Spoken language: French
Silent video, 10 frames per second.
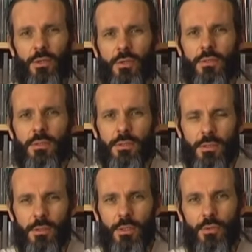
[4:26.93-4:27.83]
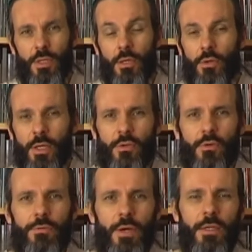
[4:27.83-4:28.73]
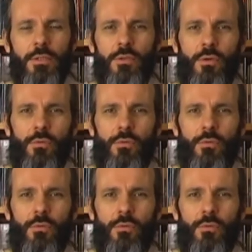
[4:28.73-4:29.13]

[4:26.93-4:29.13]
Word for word: notes et qu'on n'a que 4 faces,